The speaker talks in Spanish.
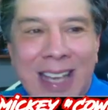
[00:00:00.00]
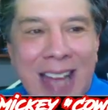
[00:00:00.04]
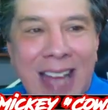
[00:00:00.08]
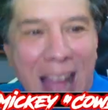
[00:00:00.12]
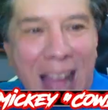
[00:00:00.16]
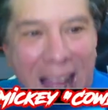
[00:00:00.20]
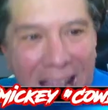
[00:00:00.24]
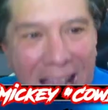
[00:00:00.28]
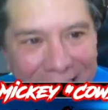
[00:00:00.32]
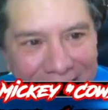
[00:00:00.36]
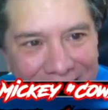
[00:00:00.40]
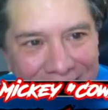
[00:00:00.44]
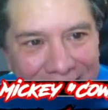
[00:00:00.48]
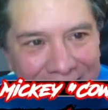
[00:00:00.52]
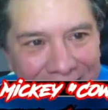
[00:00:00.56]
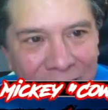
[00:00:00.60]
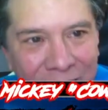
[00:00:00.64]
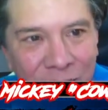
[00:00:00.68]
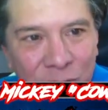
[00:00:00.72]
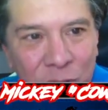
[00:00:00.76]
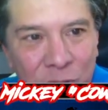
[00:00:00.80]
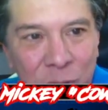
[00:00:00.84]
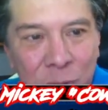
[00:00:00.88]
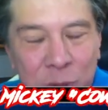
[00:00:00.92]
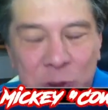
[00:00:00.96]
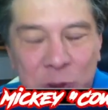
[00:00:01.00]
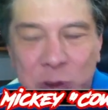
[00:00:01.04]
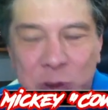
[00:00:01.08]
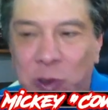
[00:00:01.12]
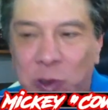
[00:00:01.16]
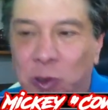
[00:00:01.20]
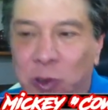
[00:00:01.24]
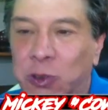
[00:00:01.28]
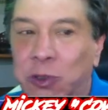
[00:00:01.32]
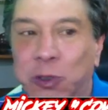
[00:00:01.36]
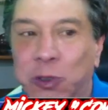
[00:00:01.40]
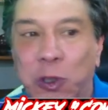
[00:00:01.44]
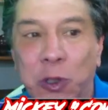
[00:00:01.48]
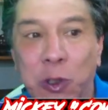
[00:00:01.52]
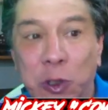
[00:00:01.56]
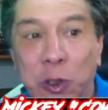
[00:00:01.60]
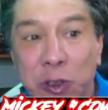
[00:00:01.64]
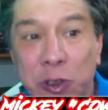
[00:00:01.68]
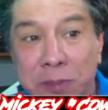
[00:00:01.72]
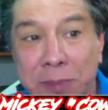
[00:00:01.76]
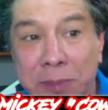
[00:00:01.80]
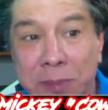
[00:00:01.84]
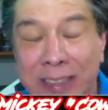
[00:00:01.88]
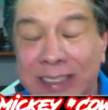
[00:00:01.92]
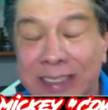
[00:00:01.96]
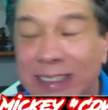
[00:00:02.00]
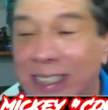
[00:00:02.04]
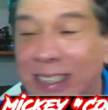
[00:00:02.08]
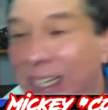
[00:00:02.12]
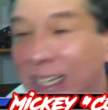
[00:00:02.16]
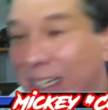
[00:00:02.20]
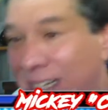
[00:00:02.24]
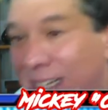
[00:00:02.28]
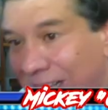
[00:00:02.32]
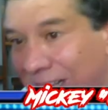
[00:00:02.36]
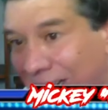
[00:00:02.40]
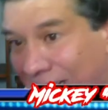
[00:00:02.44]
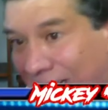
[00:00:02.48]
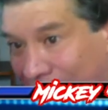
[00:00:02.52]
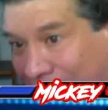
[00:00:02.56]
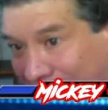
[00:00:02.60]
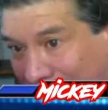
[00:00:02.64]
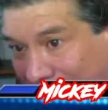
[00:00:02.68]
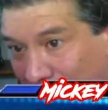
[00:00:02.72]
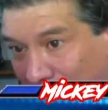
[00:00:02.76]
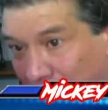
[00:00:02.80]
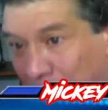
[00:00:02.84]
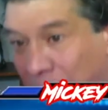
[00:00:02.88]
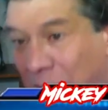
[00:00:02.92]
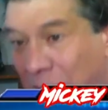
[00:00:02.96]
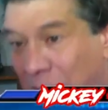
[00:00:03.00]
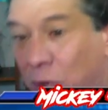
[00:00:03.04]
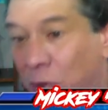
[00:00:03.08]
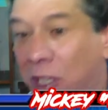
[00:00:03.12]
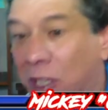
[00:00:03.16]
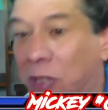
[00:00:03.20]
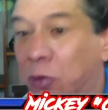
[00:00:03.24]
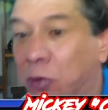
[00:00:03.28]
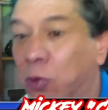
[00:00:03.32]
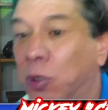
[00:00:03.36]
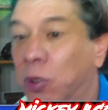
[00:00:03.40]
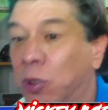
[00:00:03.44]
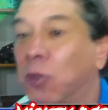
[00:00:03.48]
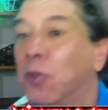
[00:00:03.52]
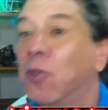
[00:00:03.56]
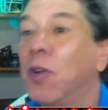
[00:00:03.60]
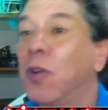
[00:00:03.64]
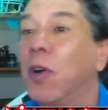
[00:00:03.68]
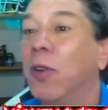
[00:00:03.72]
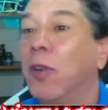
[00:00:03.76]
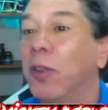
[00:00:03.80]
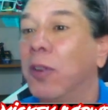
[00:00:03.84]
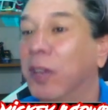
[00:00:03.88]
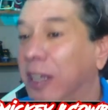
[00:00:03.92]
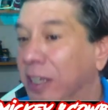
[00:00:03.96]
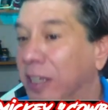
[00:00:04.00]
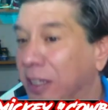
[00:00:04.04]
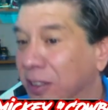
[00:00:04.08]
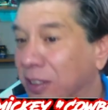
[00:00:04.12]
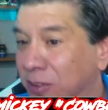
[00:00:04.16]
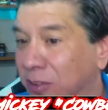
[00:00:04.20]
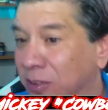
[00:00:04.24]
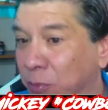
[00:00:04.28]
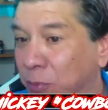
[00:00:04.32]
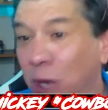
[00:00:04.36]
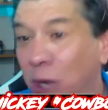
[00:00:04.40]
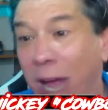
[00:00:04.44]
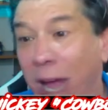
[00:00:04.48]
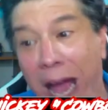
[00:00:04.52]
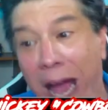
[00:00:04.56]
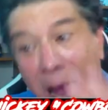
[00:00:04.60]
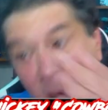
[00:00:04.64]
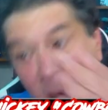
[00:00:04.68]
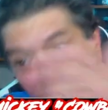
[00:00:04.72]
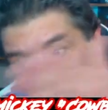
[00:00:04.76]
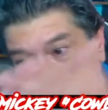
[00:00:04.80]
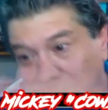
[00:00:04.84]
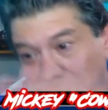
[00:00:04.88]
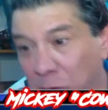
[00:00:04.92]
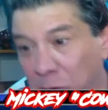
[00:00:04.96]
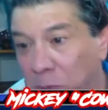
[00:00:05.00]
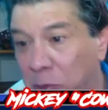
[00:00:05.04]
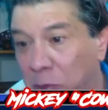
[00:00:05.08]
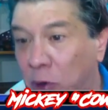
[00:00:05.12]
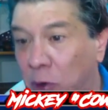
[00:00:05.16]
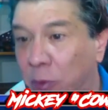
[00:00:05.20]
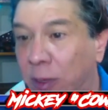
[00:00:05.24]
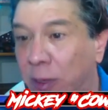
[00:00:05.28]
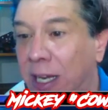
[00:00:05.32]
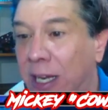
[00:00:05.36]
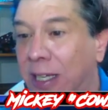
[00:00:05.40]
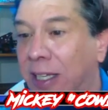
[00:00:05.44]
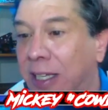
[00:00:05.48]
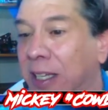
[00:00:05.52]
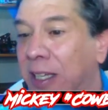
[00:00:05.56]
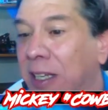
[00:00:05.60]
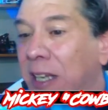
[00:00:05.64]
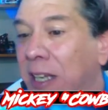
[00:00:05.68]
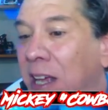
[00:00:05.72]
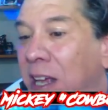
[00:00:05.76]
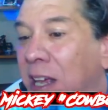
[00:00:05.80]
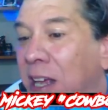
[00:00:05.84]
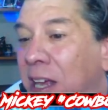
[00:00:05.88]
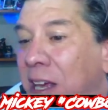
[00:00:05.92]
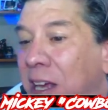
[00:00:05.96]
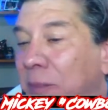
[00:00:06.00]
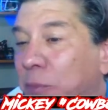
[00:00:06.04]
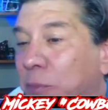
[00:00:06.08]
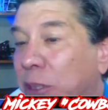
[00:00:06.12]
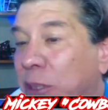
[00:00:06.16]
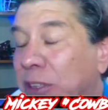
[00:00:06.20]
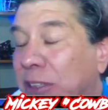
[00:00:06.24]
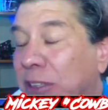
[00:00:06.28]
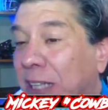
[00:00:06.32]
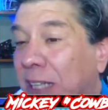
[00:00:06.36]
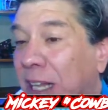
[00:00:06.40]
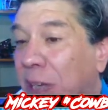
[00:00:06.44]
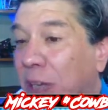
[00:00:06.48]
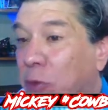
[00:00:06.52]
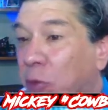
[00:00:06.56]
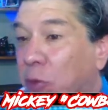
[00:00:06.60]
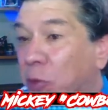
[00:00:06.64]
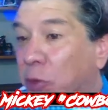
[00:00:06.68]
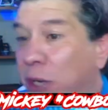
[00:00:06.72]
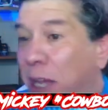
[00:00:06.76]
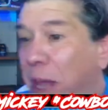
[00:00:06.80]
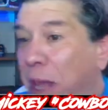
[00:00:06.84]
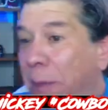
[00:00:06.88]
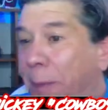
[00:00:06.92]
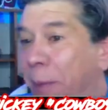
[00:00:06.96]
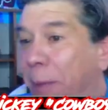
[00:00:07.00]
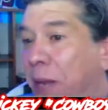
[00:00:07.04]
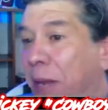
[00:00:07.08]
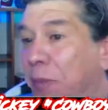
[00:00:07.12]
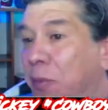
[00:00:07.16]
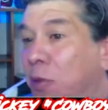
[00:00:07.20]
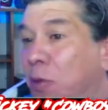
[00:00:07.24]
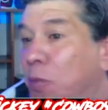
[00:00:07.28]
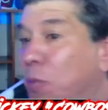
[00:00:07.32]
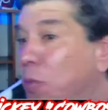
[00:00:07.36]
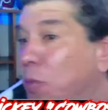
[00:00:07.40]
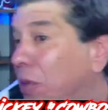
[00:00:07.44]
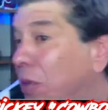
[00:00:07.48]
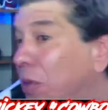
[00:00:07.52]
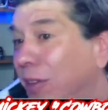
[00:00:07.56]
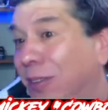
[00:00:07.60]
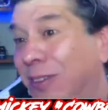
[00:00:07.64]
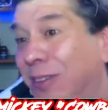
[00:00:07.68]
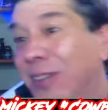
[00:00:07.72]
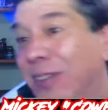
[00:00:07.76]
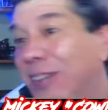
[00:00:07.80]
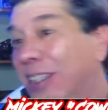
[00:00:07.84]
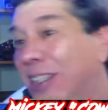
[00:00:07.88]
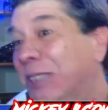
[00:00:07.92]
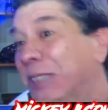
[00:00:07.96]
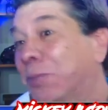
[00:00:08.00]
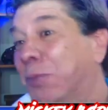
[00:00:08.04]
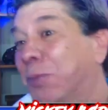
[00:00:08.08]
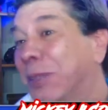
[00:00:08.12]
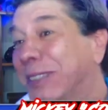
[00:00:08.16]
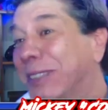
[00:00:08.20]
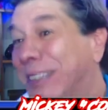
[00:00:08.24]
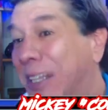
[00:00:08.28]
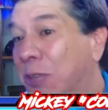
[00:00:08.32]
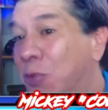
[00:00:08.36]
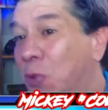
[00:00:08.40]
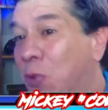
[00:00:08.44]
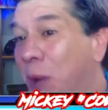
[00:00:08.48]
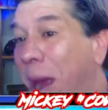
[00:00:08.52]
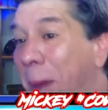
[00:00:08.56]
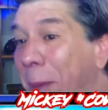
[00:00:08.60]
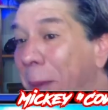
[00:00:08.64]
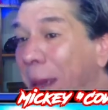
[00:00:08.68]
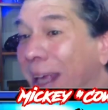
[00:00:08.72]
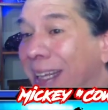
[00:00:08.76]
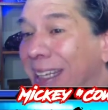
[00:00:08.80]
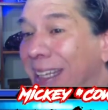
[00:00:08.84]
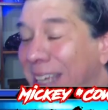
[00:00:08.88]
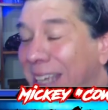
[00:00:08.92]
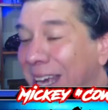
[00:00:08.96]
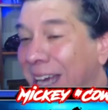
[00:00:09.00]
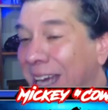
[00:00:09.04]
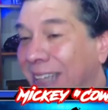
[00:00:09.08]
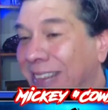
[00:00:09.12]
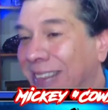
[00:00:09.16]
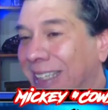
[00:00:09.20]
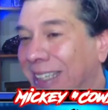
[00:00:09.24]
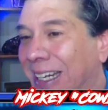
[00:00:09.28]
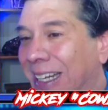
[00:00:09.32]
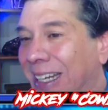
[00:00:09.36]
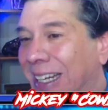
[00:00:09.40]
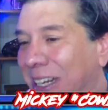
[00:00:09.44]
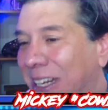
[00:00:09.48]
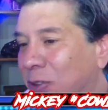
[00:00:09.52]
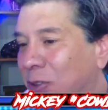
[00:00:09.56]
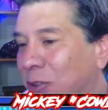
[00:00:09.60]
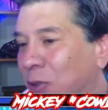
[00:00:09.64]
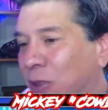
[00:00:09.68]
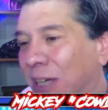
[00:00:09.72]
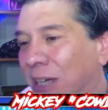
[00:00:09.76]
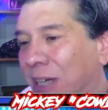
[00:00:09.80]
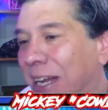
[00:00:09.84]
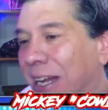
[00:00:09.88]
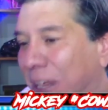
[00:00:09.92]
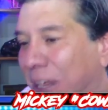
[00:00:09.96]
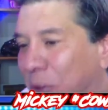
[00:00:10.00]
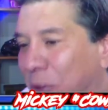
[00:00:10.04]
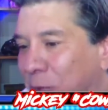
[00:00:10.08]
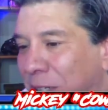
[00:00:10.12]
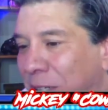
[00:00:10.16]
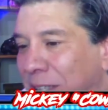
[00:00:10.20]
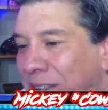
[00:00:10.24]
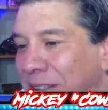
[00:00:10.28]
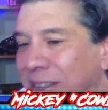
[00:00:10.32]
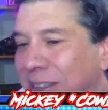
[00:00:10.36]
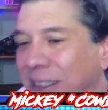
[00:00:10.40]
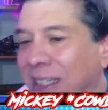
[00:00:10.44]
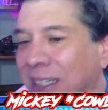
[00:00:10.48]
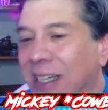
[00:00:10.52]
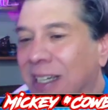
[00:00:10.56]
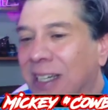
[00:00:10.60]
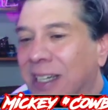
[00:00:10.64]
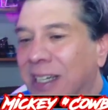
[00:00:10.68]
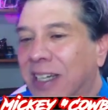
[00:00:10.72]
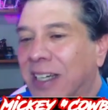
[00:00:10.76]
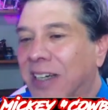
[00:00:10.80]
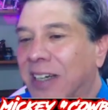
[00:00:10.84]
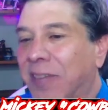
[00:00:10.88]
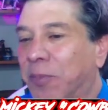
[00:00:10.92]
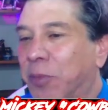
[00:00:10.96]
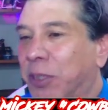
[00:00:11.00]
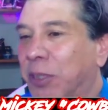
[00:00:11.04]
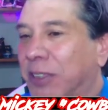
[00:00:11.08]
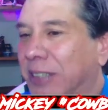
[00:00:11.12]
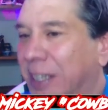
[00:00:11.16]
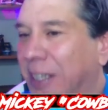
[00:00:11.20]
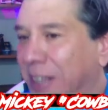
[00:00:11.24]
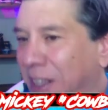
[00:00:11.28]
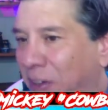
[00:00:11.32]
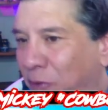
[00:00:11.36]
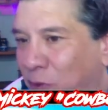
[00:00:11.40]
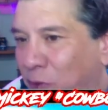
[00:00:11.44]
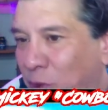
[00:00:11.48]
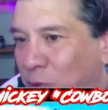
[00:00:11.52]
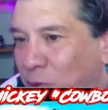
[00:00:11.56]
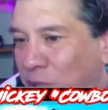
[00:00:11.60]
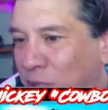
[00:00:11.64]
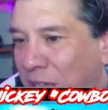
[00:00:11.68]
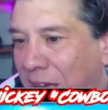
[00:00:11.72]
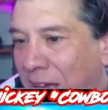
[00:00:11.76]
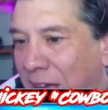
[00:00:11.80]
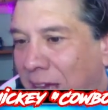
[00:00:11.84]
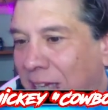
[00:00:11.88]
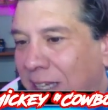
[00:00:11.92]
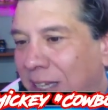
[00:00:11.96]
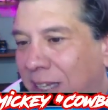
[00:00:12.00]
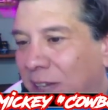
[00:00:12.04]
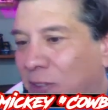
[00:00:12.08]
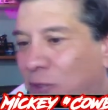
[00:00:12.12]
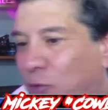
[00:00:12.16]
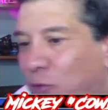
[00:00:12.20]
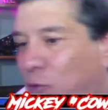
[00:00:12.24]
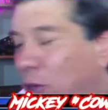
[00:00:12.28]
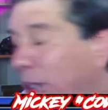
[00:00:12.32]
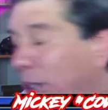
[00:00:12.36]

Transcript: Ayer fuimos con los rojos más 100 aquí en video gratuito y aunque como lo ven aquí, pues la comunidad premium después de nueve días al hilo ganadores, pues ayer fue un día que no fue